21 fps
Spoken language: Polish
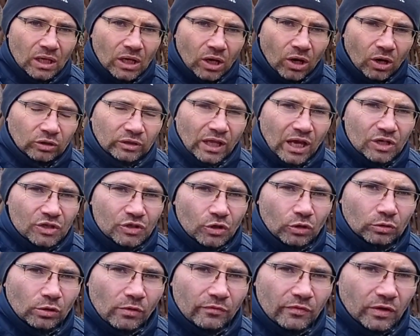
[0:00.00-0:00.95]
o, naszo
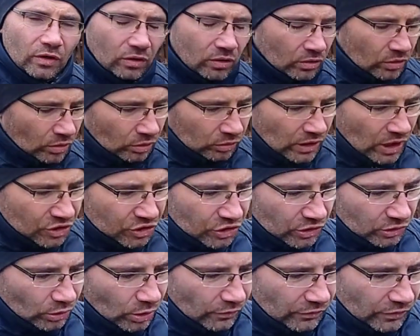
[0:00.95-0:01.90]
nowe, o
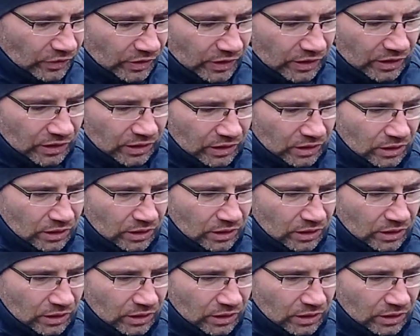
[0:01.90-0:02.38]
naszych nowych